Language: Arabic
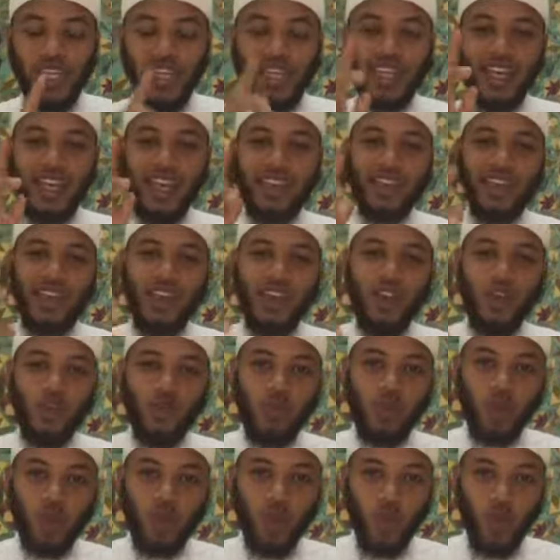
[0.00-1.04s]
كان له
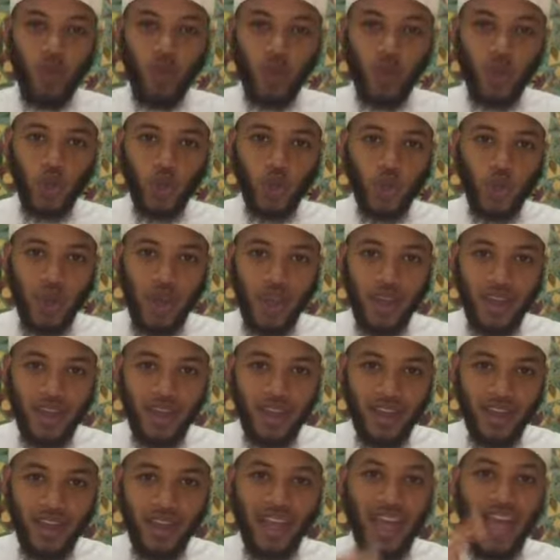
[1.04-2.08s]
بكل خطوة
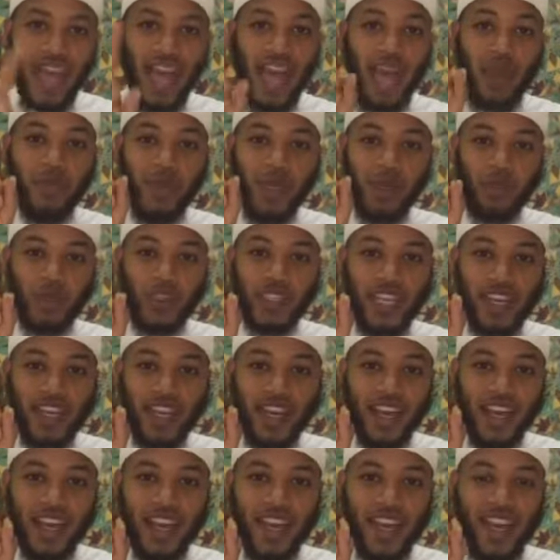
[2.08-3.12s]
عمل
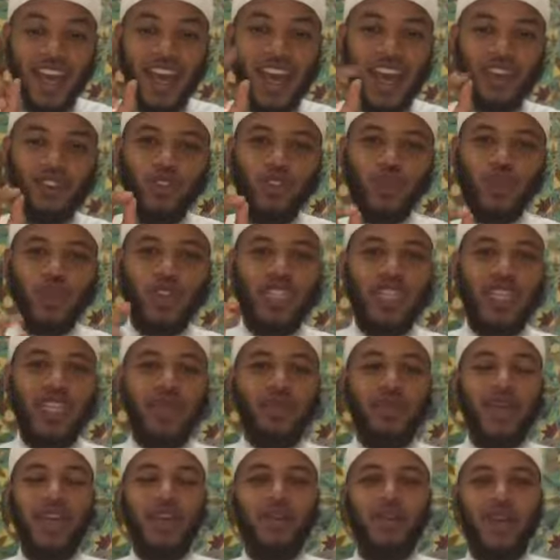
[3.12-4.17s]
سنة أجر
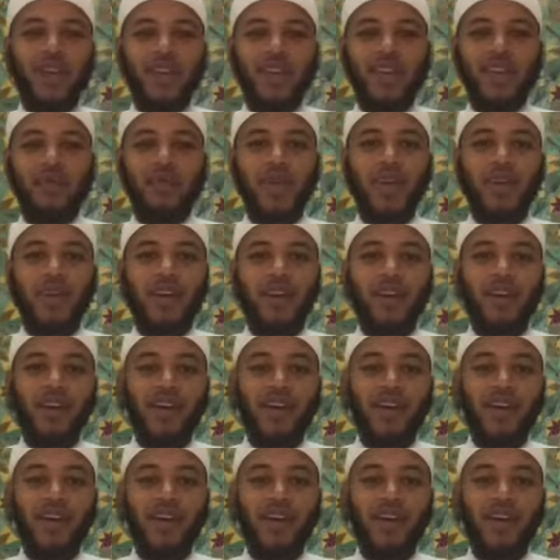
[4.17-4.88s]
صيامها وقيامها